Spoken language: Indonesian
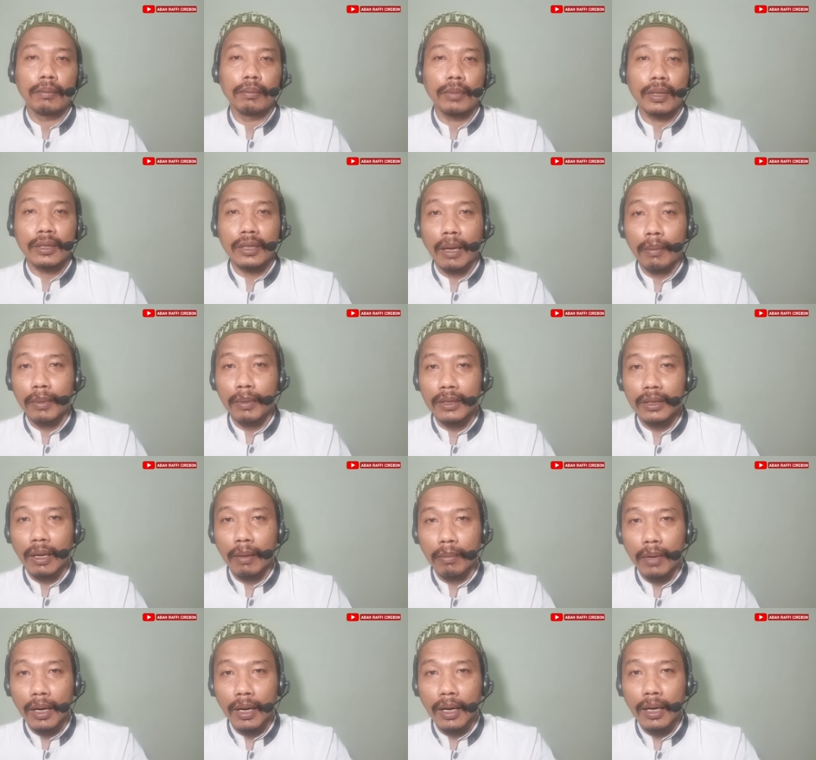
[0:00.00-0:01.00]

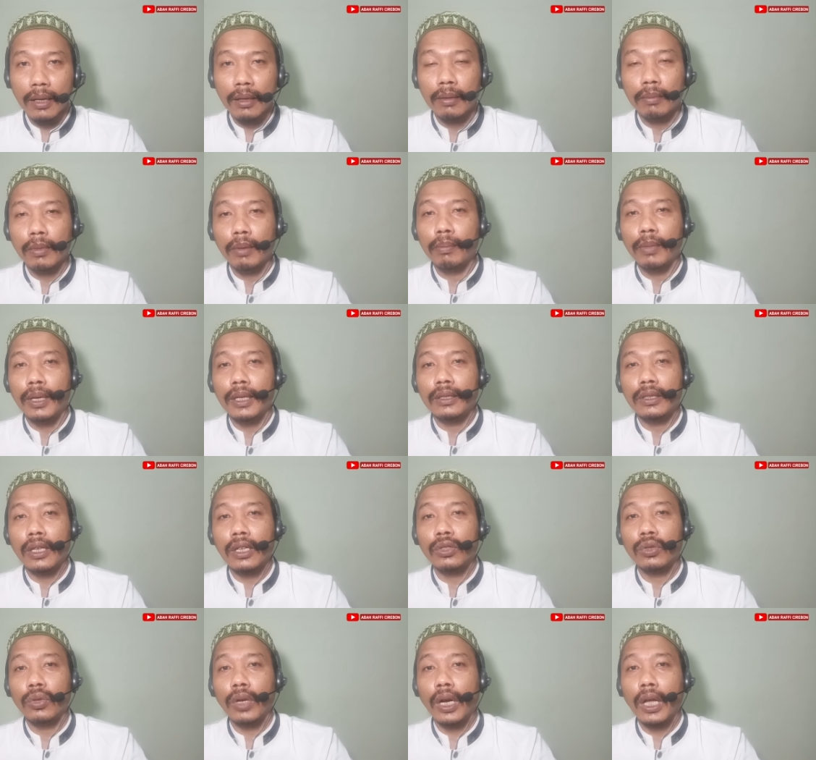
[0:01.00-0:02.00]
bersama-sama
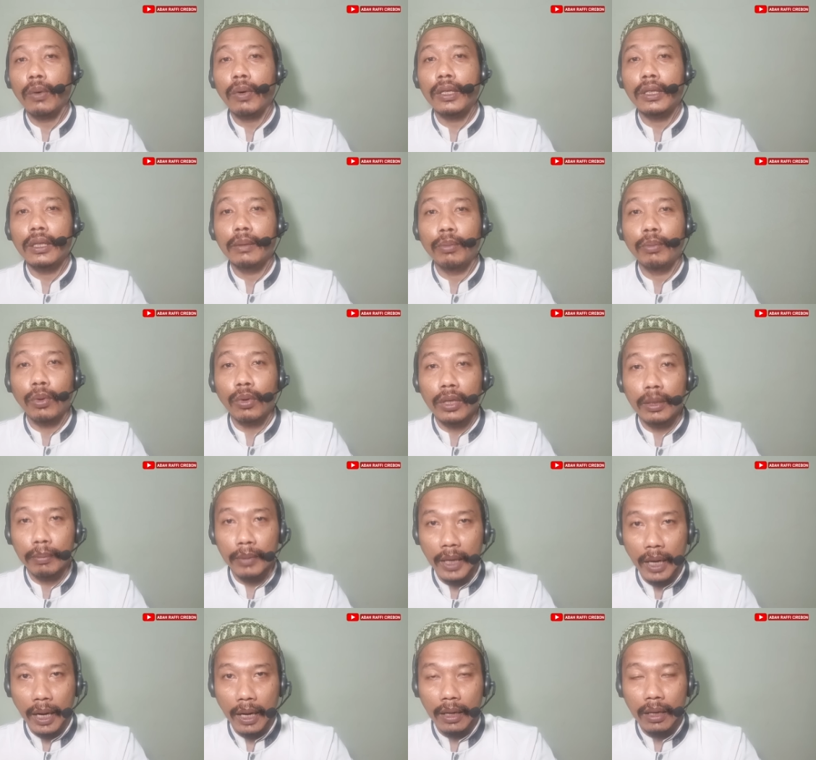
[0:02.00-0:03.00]
membaca sholawat
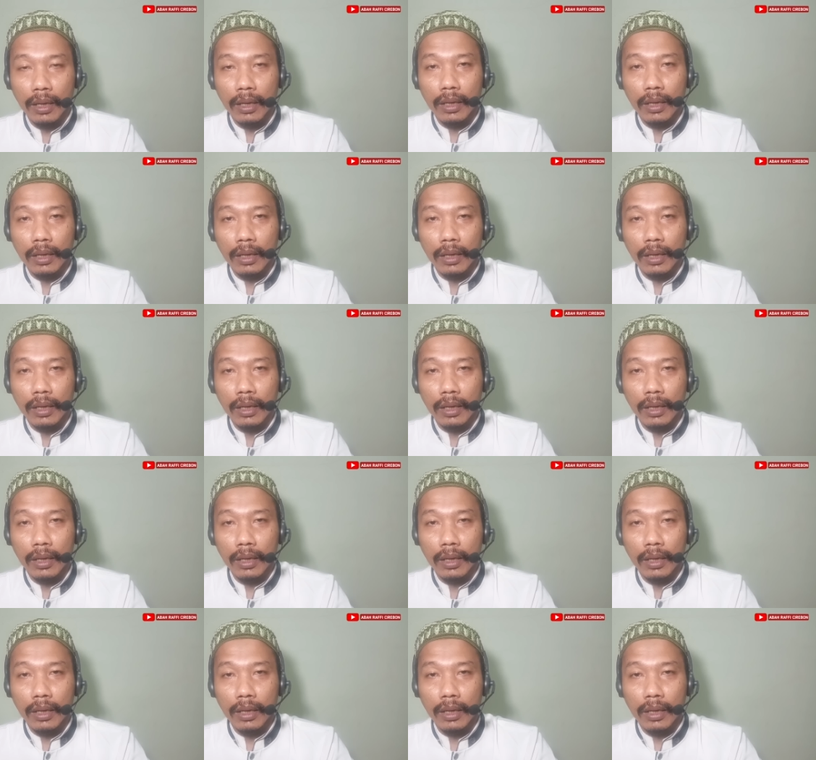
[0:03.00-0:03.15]
Ibrahimiyah.